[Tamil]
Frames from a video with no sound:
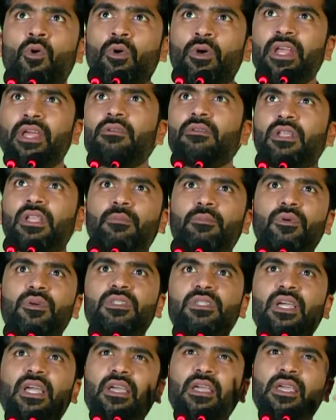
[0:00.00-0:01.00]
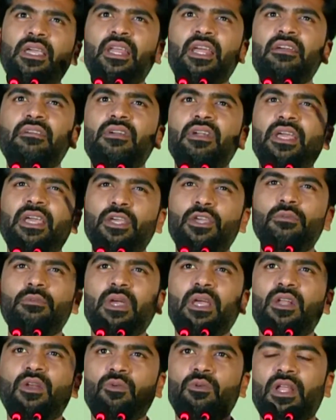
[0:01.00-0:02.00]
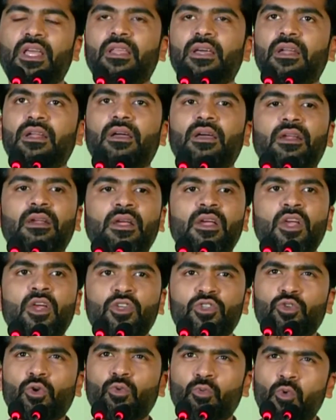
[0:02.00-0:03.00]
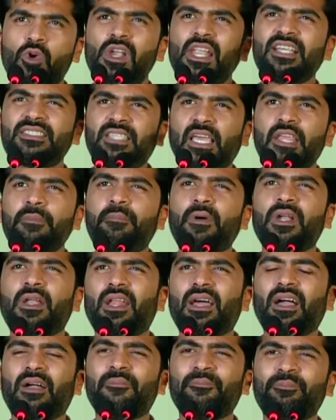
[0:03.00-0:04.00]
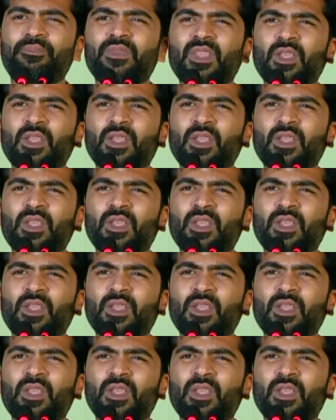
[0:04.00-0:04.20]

ஒன்னே ஒன்று தான் பிடிச்சேன் இறைவன் எங்கேயுமே இல்லை உள்ளே தான் இருக்கார் ஸோ உள்ளே சரி பண்ணுறான்